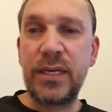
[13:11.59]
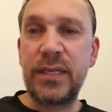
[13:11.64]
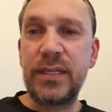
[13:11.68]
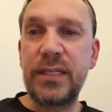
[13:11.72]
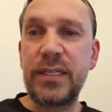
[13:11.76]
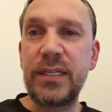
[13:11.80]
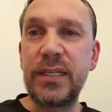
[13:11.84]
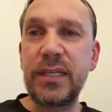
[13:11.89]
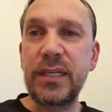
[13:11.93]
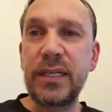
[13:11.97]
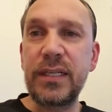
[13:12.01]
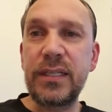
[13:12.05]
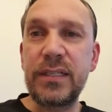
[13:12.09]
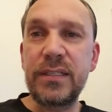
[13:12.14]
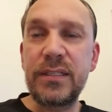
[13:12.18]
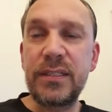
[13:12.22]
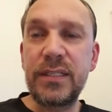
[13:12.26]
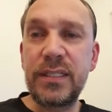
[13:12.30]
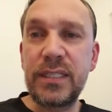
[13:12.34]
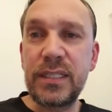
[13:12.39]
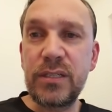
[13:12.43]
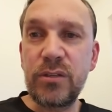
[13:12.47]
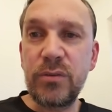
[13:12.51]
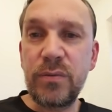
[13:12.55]
die
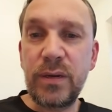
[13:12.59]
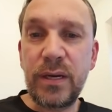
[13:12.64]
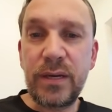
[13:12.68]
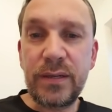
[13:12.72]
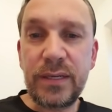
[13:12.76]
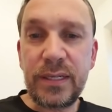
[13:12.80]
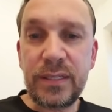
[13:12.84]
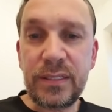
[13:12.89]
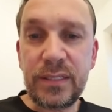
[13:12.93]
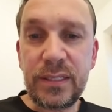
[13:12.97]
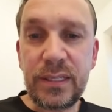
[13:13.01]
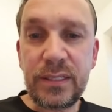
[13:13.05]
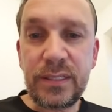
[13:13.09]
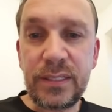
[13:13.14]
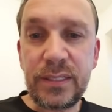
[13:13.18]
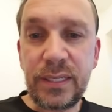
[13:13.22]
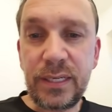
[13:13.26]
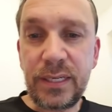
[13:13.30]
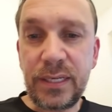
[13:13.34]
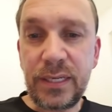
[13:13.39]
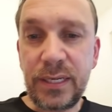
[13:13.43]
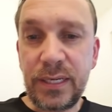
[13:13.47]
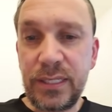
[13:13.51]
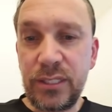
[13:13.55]
Gerichte, diese über, dass, dass
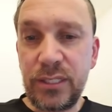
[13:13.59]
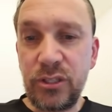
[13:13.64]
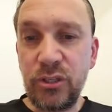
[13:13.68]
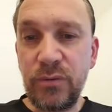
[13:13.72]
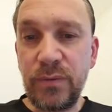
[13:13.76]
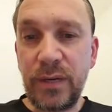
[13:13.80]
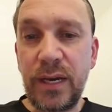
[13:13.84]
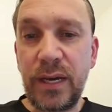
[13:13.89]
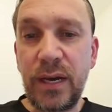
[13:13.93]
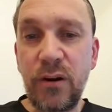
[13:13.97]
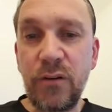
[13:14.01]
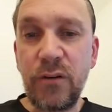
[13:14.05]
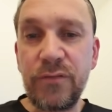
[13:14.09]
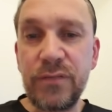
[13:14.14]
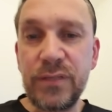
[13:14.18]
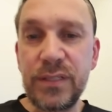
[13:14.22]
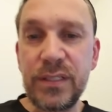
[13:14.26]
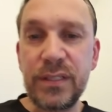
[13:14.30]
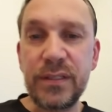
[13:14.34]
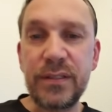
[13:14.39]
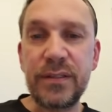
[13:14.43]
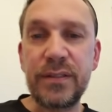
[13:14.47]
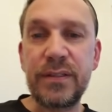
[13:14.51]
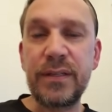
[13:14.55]
die Gerichte überlaufen
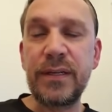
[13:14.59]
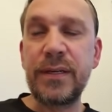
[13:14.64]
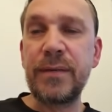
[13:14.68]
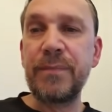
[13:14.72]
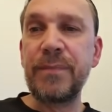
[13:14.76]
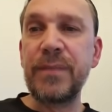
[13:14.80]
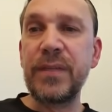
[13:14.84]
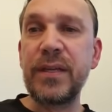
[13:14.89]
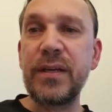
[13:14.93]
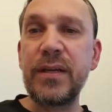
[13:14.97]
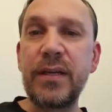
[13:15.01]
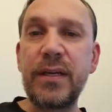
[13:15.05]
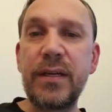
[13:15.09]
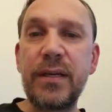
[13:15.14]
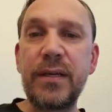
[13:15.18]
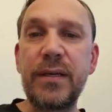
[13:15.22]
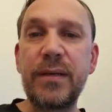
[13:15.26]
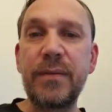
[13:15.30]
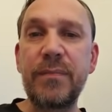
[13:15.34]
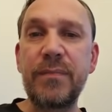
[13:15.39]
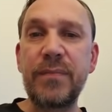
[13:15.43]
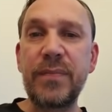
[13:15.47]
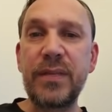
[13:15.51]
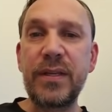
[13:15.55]
sind,
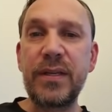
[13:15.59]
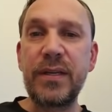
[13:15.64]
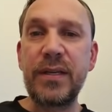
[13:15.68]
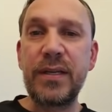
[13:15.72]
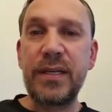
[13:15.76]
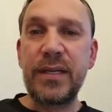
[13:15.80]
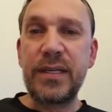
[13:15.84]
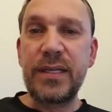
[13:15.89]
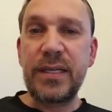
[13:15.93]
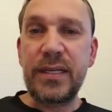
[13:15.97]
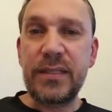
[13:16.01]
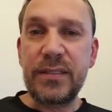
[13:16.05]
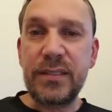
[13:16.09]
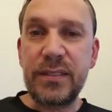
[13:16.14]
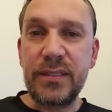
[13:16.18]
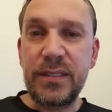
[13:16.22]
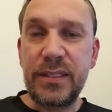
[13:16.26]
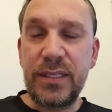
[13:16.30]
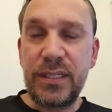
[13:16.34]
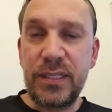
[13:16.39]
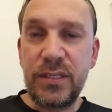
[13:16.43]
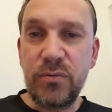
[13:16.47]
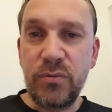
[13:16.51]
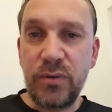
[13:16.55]
ähm, das ist
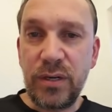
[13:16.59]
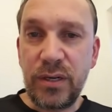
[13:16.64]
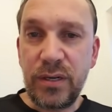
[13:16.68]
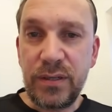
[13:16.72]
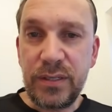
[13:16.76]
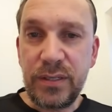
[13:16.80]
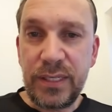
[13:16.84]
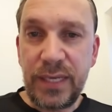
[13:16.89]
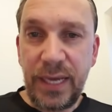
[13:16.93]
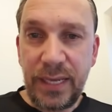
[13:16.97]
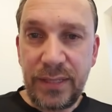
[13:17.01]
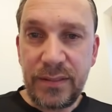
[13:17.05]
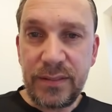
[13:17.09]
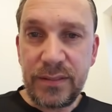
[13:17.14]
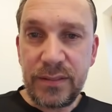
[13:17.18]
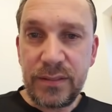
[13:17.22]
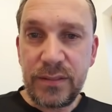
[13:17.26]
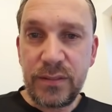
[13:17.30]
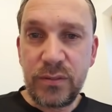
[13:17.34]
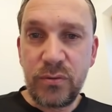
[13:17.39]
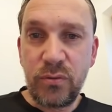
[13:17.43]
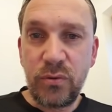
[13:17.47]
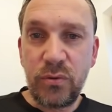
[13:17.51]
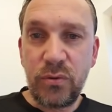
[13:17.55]
nicht nur
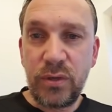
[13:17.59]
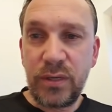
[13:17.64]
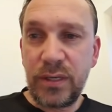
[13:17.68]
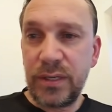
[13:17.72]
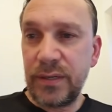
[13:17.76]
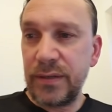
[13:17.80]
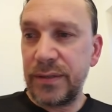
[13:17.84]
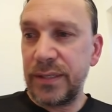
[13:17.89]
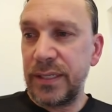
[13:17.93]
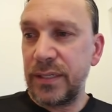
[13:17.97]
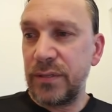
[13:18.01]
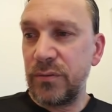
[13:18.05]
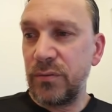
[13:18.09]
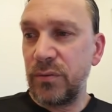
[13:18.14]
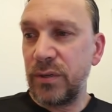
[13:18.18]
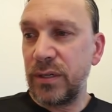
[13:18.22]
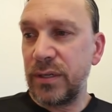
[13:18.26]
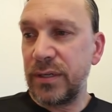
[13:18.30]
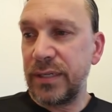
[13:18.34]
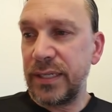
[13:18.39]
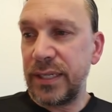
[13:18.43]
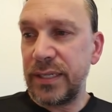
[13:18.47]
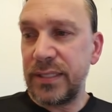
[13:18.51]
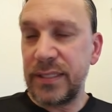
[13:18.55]
jetzt so, äh, nicht
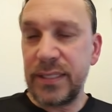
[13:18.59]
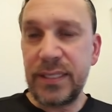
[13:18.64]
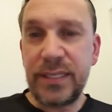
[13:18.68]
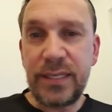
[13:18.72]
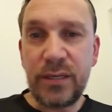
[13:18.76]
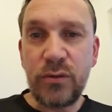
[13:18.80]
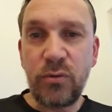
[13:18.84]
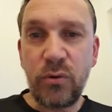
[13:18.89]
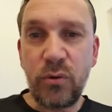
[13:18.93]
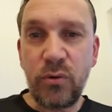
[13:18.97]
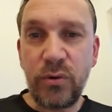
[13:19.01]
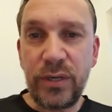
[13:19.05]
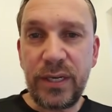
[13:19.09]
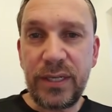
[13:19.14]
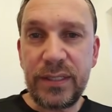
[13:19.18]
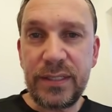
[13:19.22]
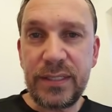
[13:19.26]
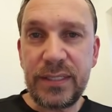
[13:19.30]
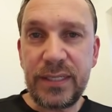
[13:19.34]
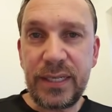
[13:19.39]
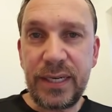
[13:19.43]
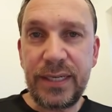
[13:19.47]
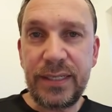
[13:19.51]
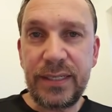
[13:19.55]
nur jetzt in der
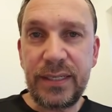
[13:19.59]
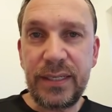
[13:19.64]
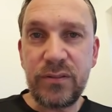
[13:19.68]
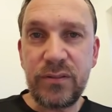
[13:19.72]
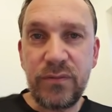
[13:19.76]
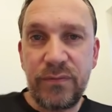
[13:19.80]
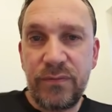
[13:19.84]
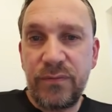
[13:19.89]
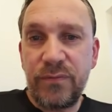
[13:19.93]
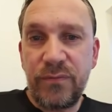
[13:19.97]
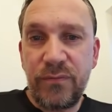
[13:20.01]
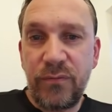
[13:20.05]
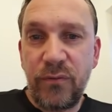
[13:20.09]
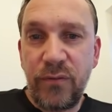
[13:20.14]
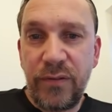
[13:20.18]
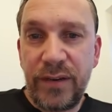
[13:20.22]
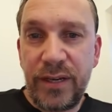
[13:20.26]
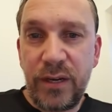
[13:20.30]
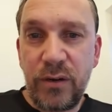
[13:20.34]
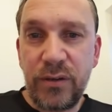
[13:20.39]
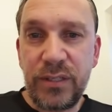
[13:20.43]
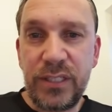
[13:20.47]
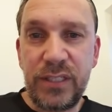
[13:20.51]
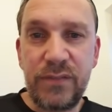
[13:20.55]
Corona-Zeit, also wo wir
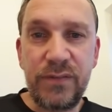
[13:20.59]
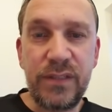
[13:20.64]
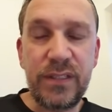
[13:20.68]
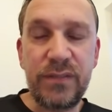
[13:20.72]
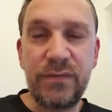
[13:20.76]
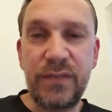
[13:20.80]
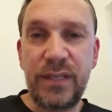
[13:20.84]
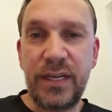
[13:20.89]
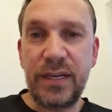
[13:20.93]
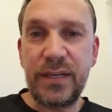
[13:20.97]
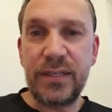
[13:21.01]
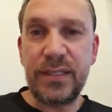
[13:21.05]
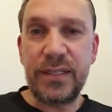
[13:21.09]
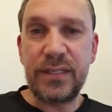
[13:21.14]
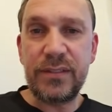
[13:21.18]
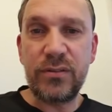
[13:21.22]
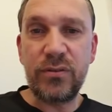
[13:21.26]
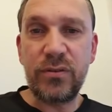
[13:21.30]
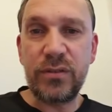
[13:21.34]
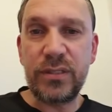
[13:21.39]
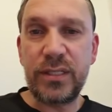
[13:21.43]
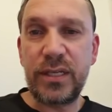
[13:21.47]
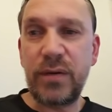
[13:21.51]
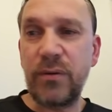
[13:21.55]
ja auch nicht wissen, wie lange das
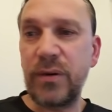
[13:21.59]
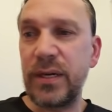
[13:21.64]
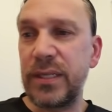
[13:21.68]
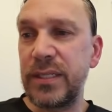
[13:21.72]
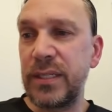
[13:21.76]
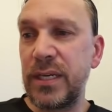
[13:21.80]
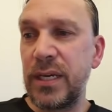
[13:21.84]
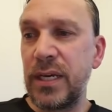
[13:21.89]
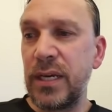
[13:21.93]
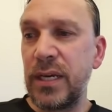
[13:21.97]
noch dauert,